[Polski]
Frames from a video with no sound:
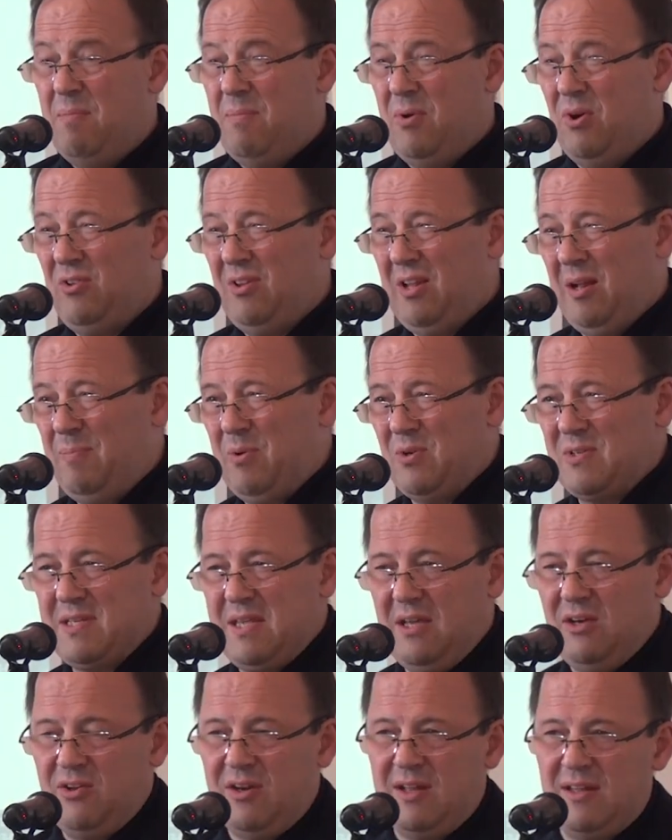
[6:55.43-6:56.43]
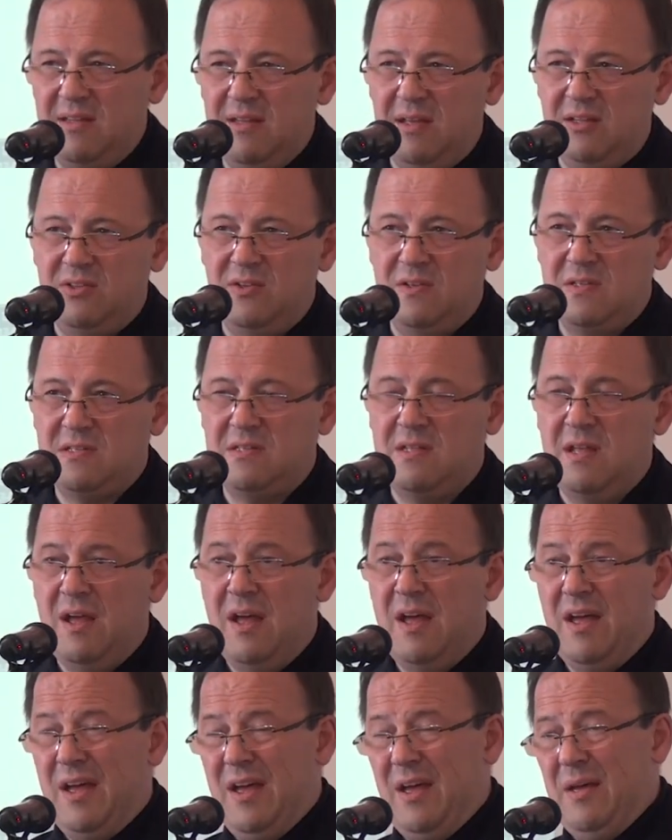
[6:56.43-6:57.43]
Portal Polskiego Radia to jest
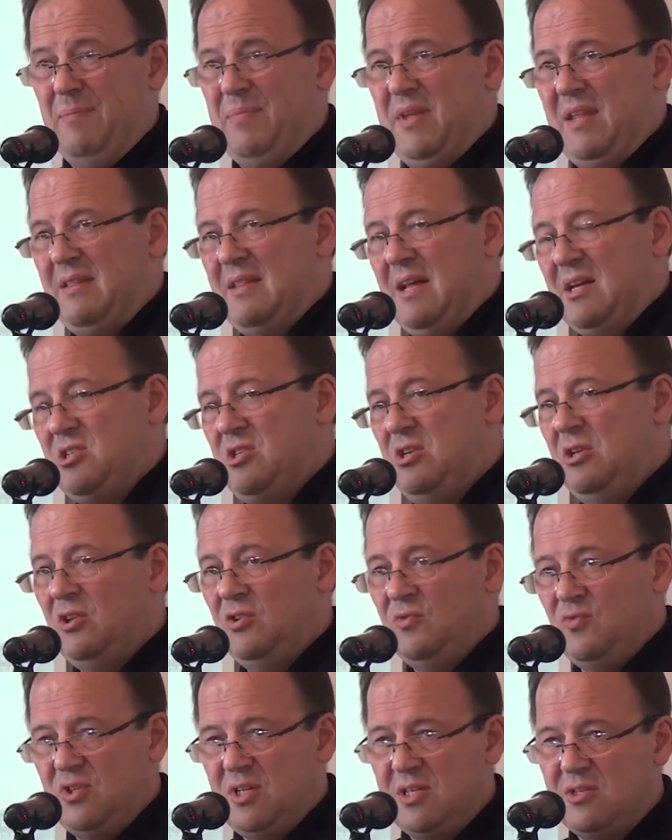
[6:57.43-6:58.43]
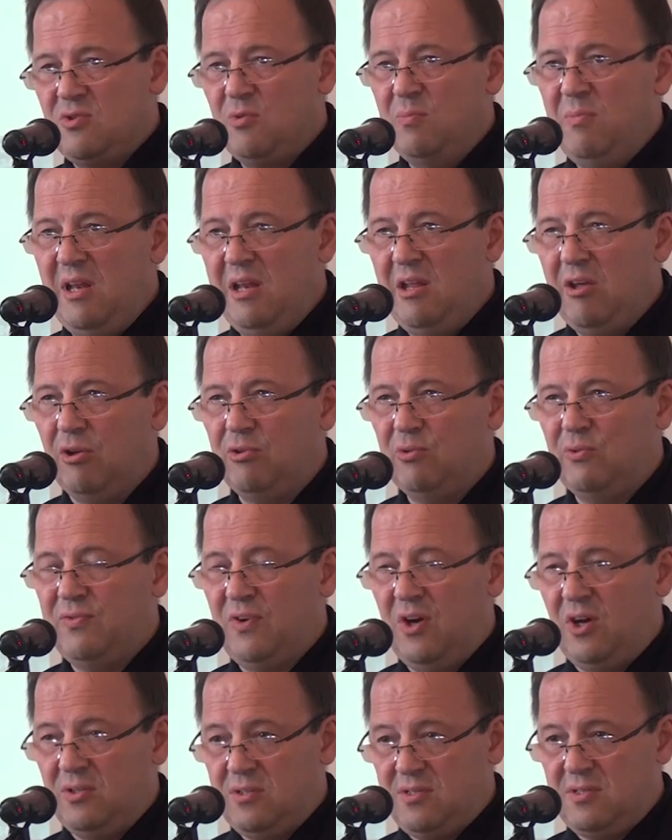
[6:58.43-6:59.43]
15 do 20
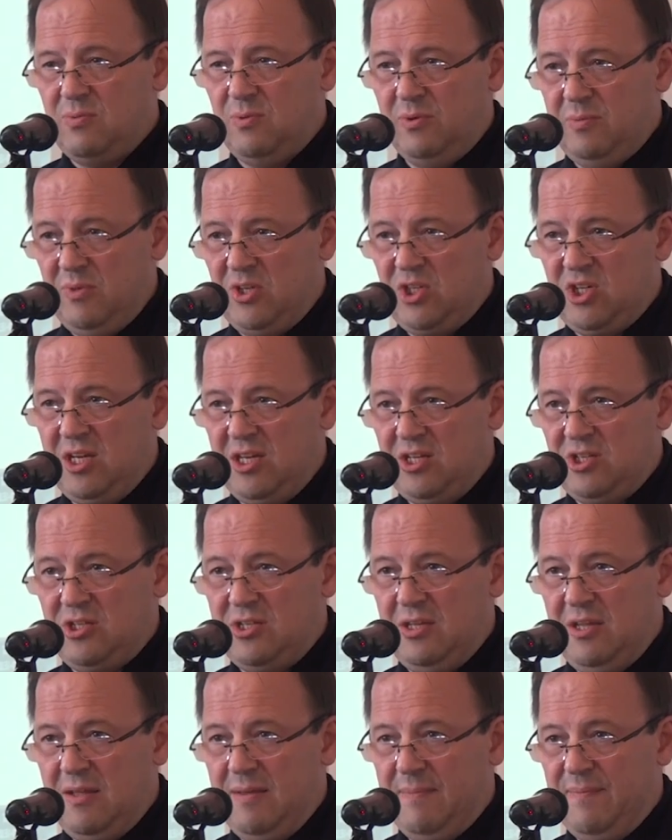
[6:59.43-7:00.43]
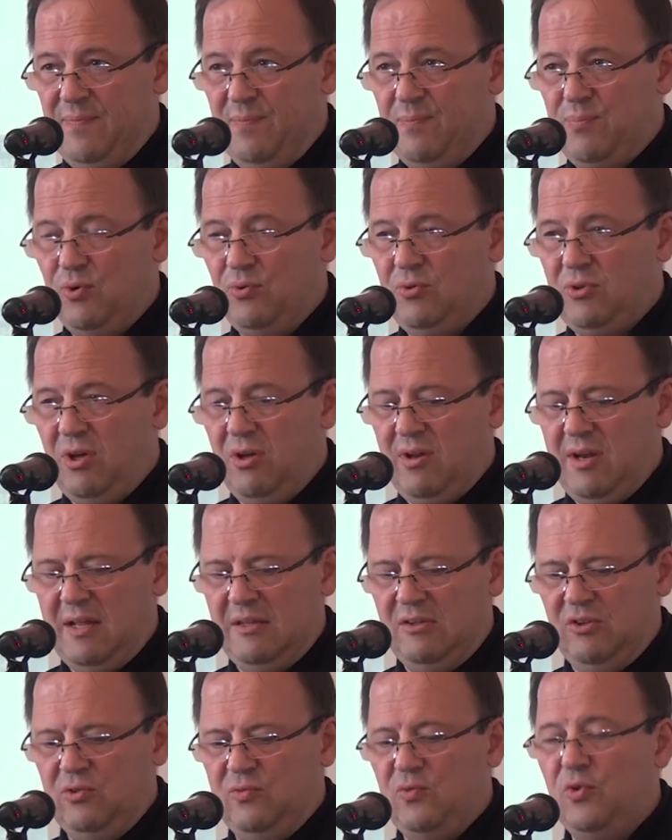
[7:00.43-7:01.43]
milionów odsłon miesięcznie,
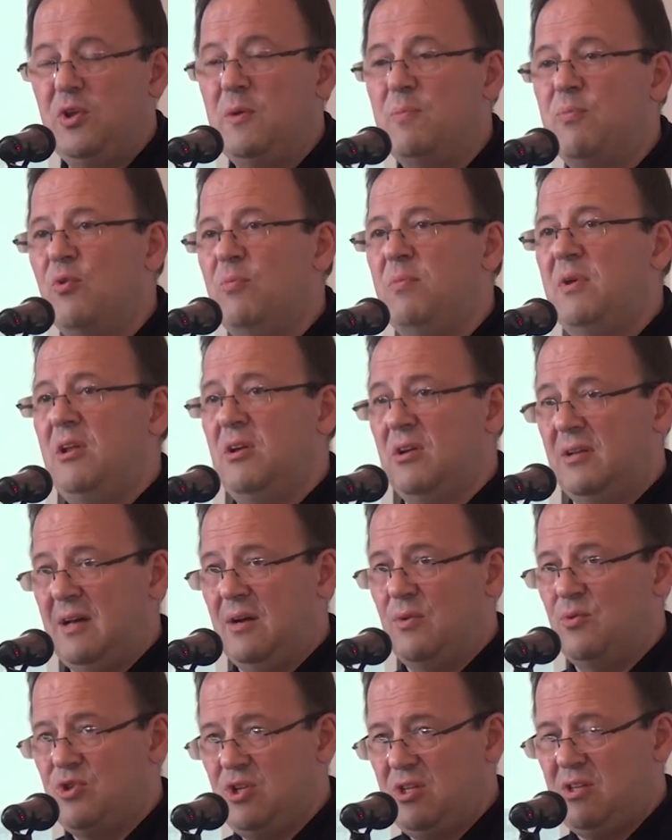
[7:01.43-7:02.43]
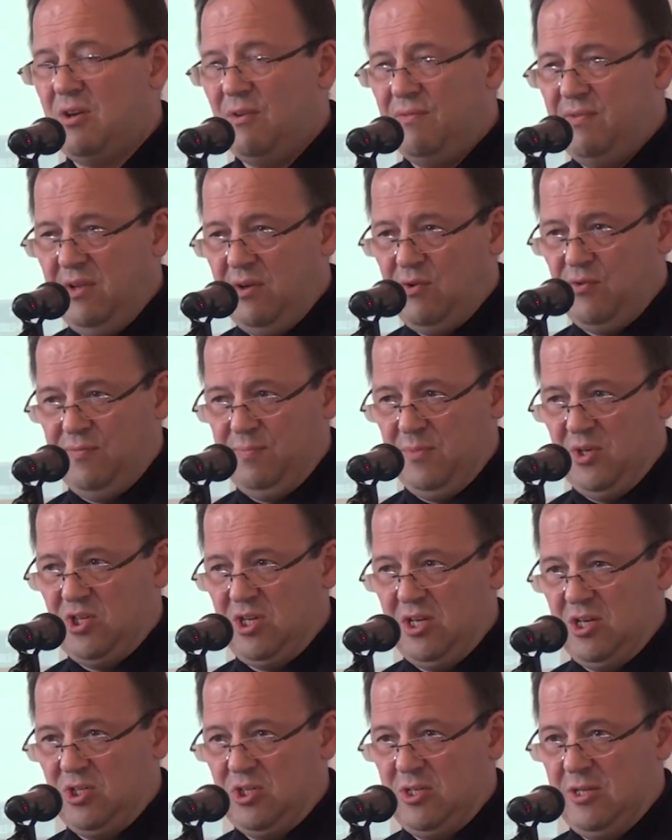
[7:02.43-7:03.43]
1,5 do 2,5 miliona użytkowników
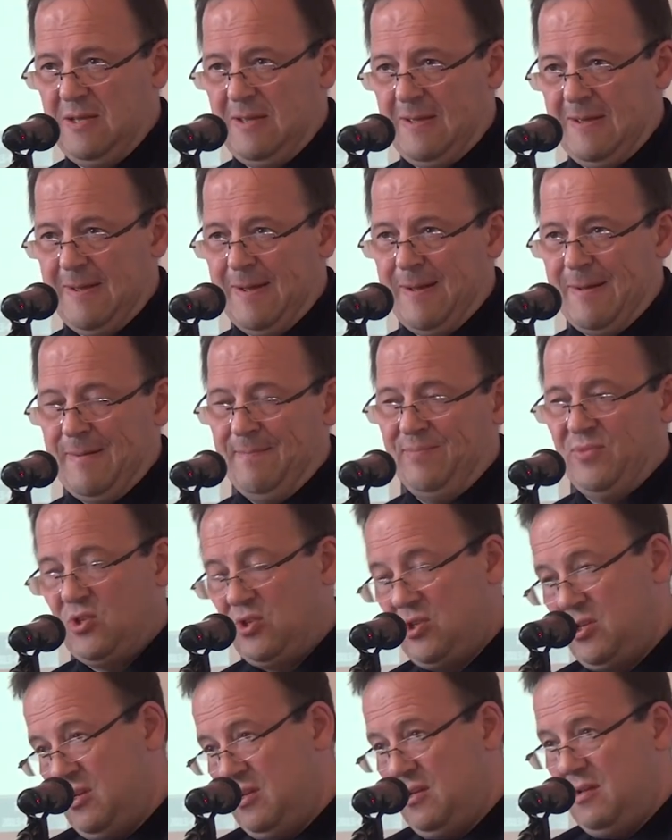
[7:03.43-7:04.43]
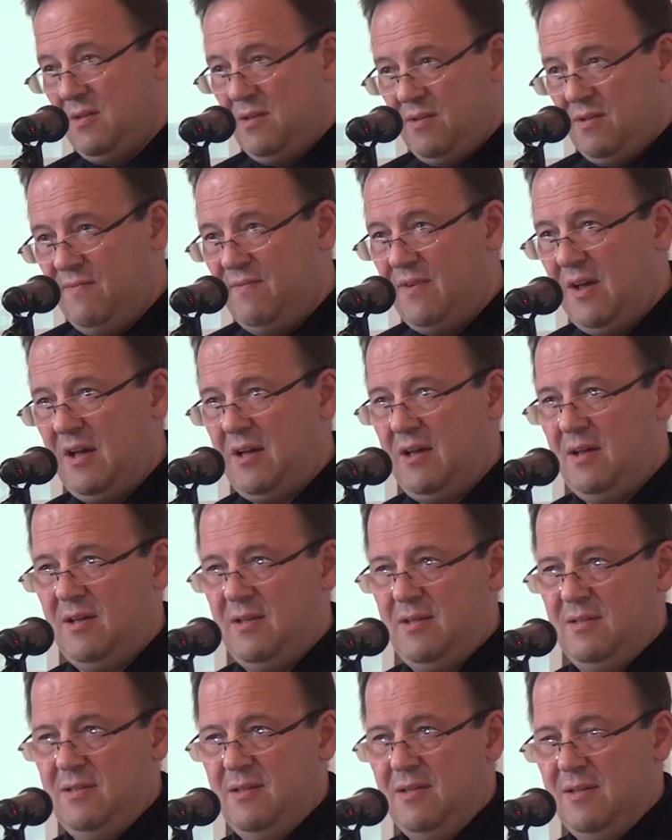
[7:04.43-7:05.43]
miesięcznie. To się waha
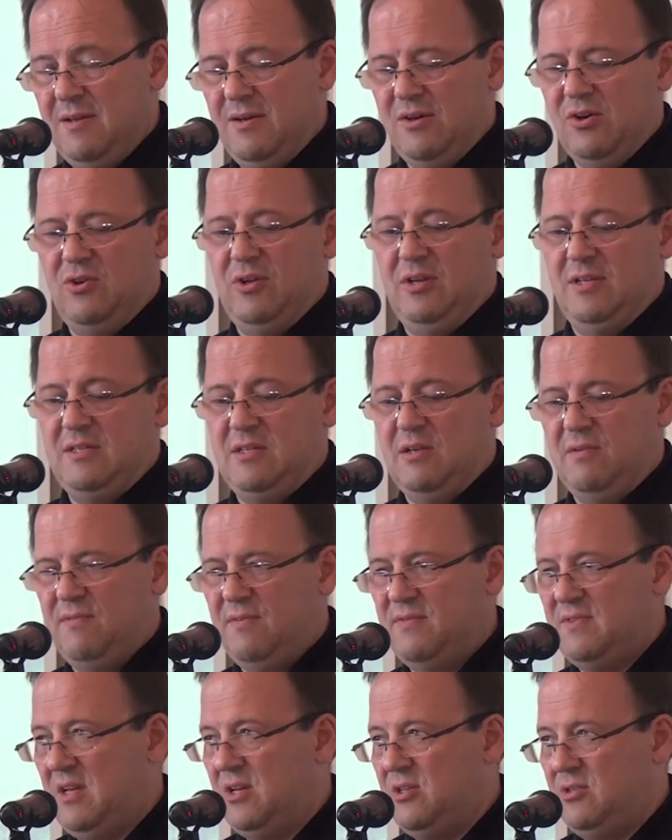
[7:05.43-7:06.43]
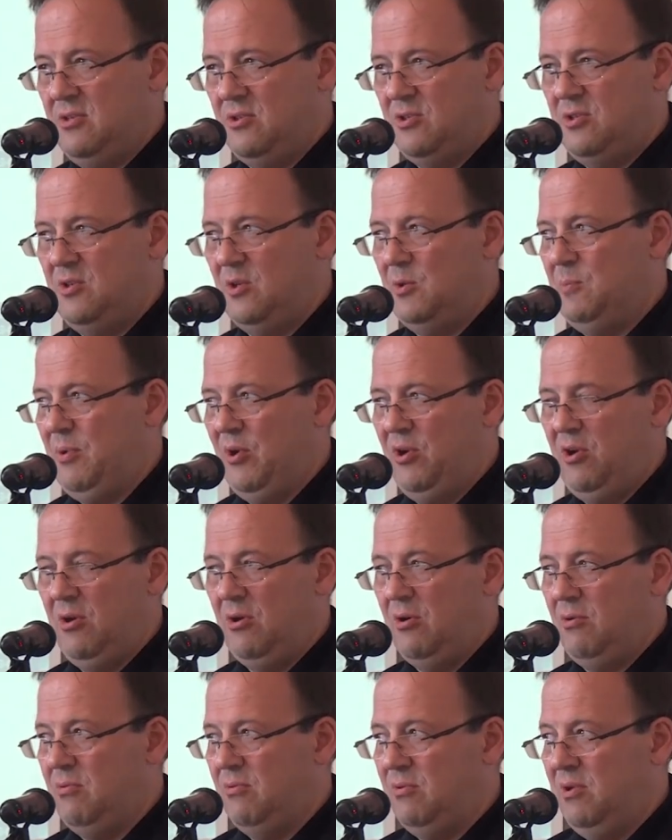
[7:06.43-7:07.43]
okresowo w zależności od pory
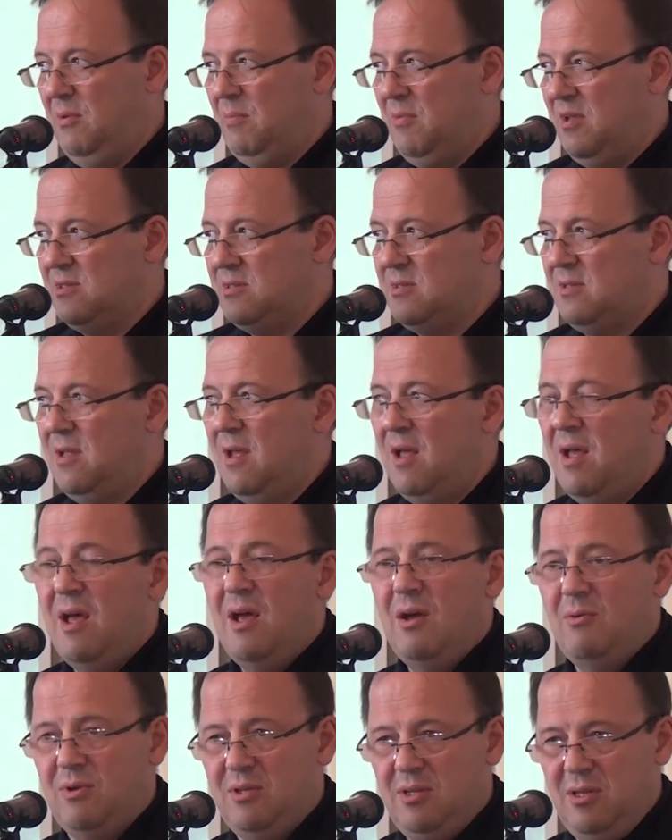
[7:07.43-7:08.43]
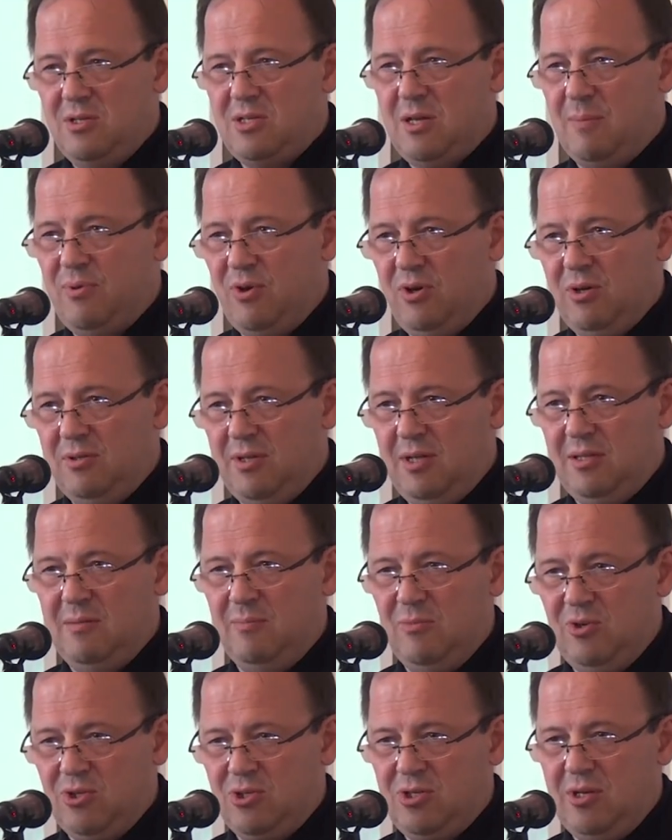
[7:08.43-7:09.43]
roku. Im jest ładniejsza pogoda,
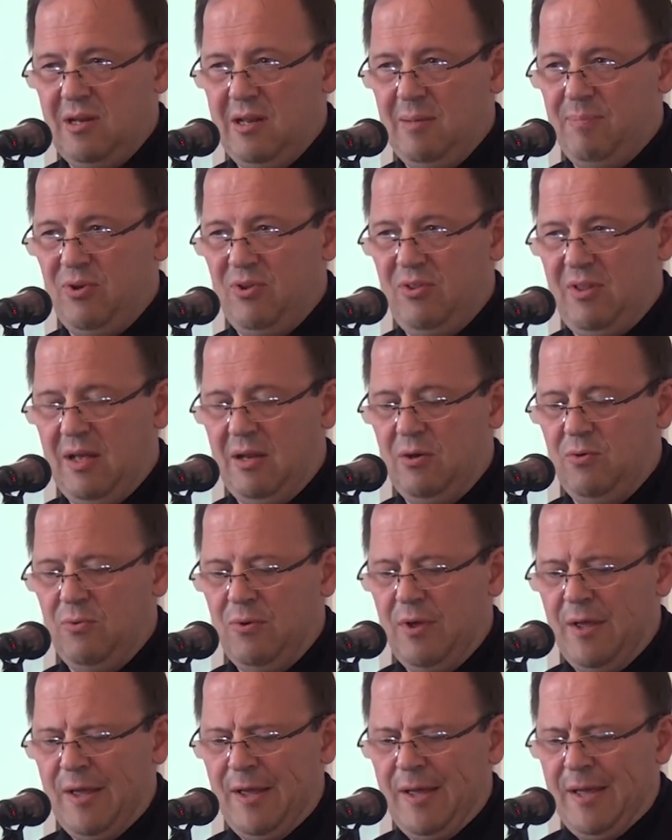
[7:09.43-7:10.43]
tym gorzej dla portalu.